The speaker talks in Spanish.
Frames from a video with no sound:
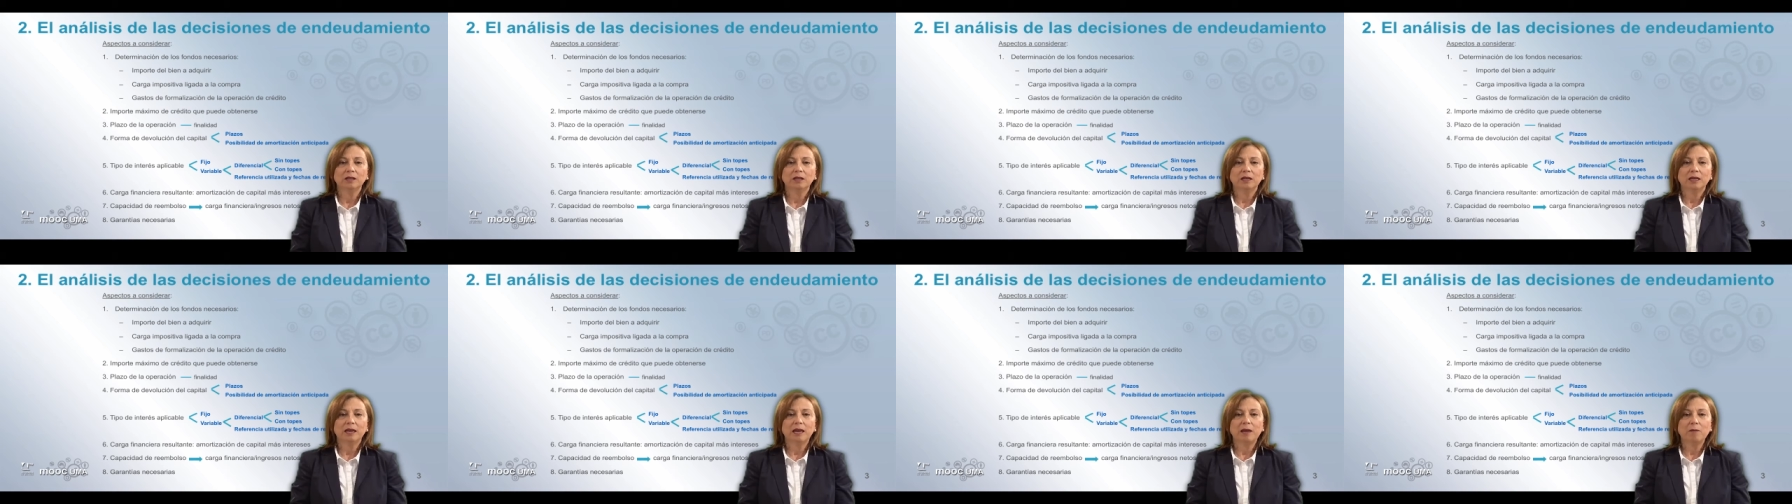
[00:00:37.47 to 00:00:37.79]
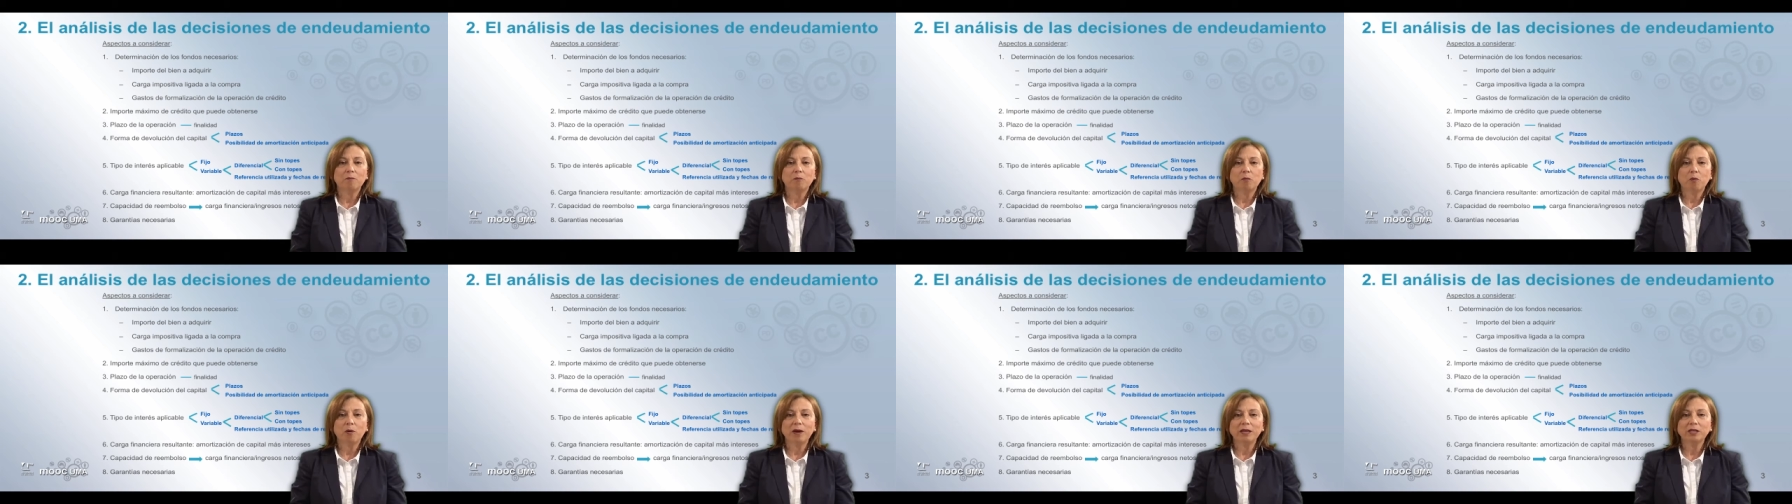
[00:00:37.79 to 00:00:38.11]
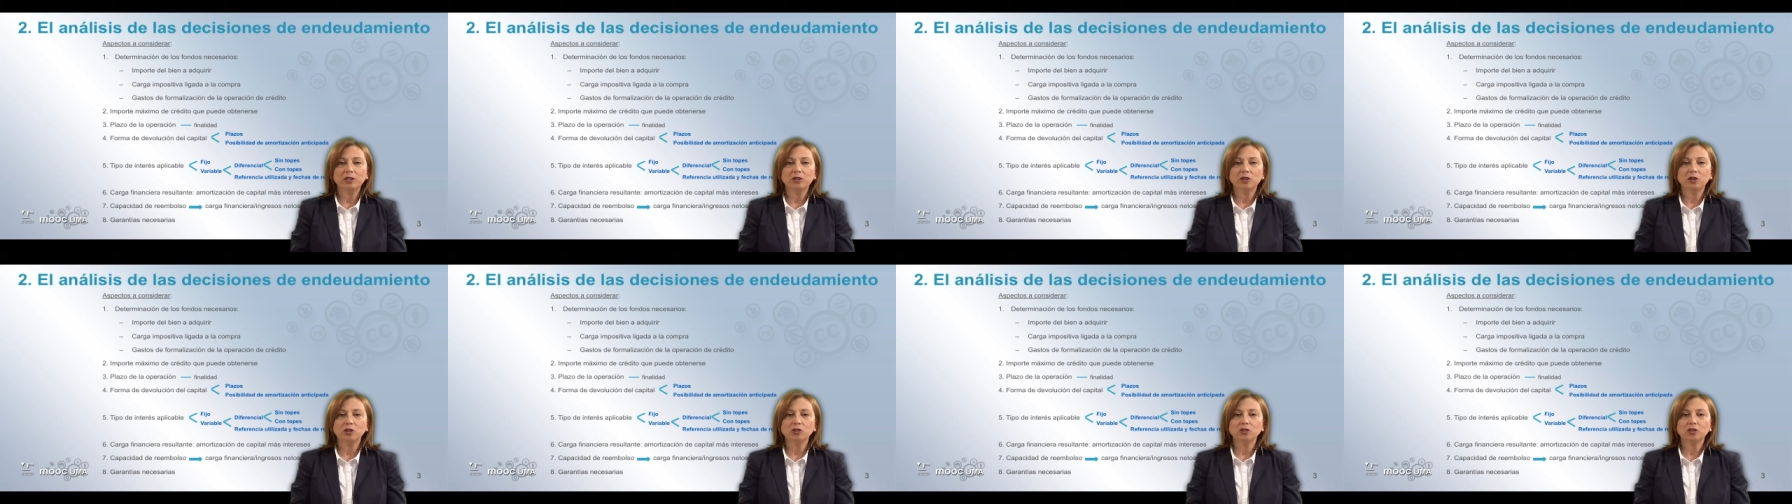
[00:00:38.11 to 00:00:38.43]

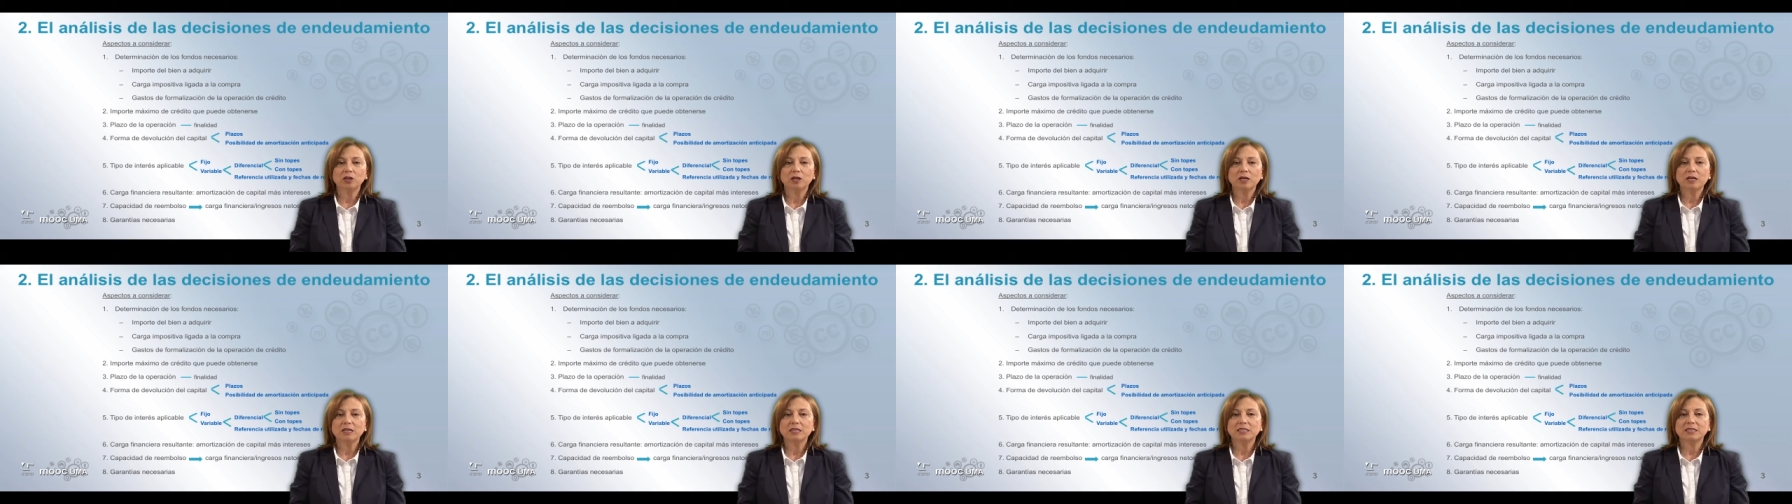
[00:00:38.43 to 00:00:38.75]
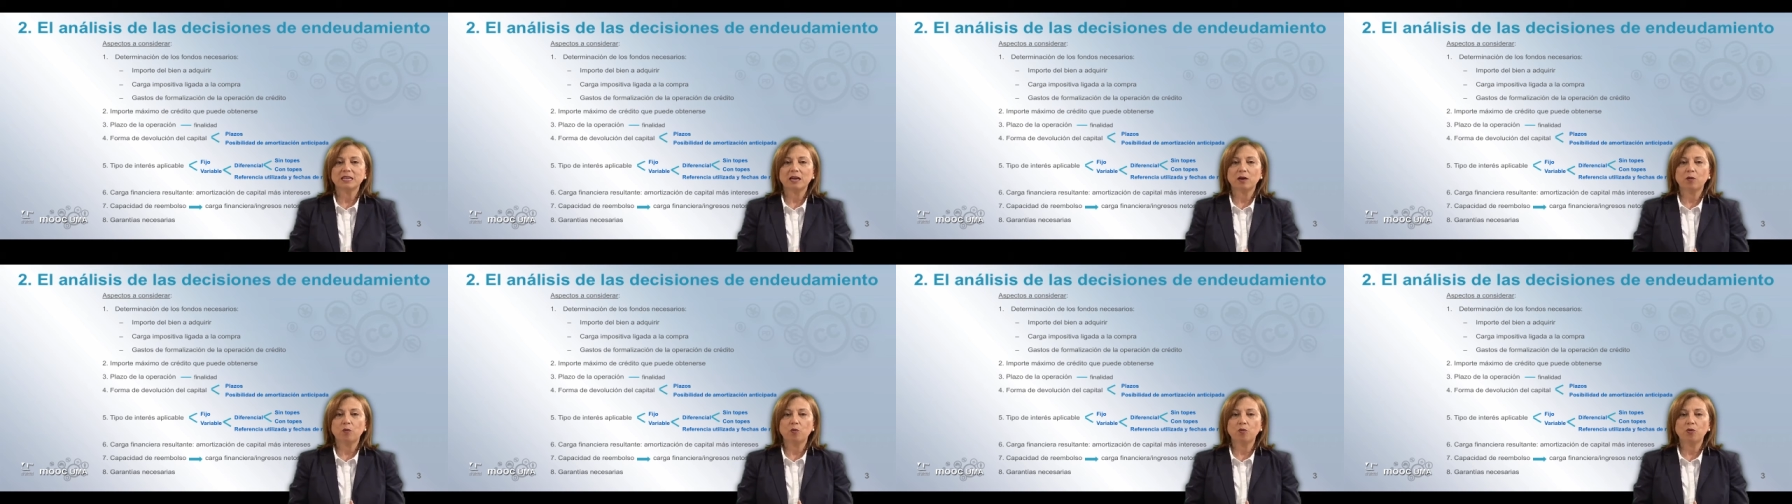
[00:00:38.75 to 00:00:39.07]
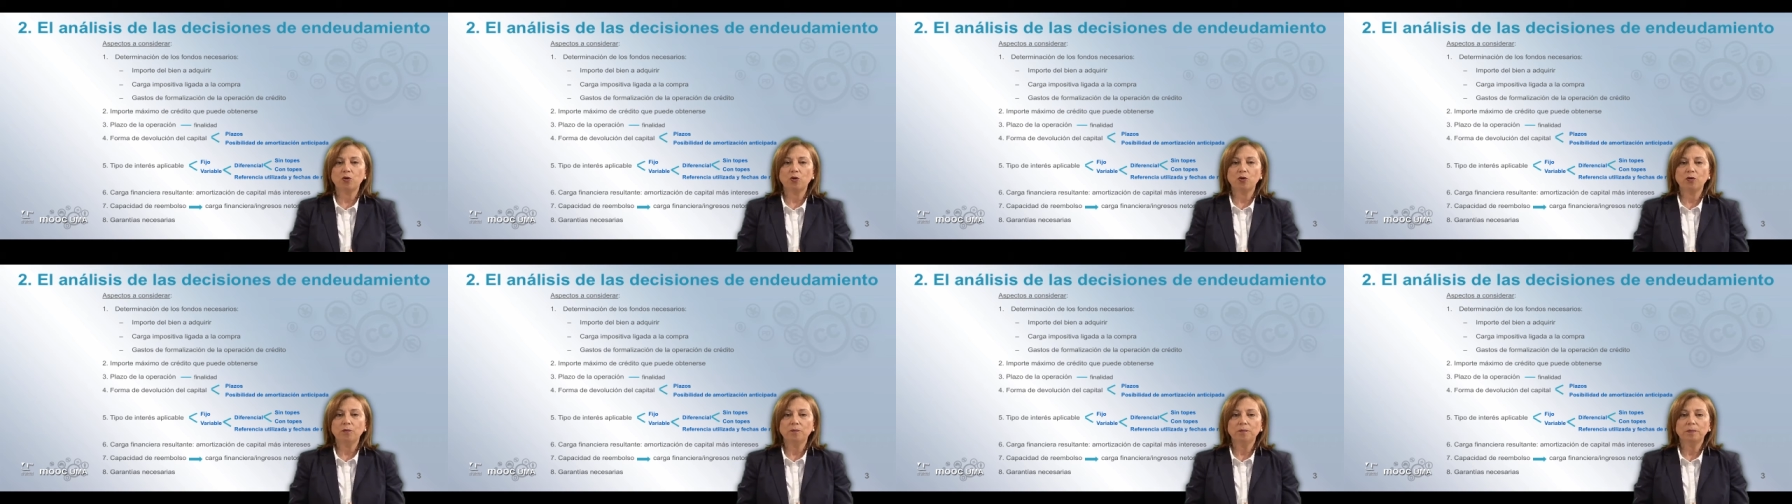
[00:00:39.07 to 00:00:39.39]
impuestos,
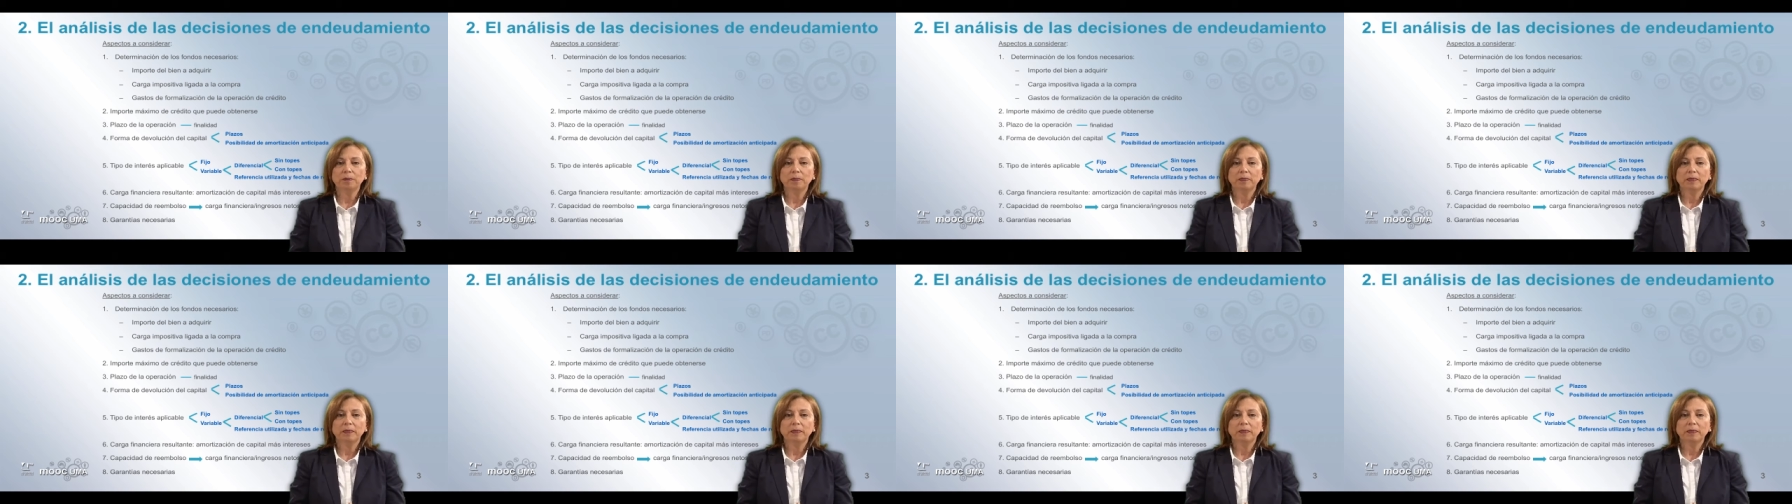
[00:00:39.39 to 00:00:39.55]
seguro.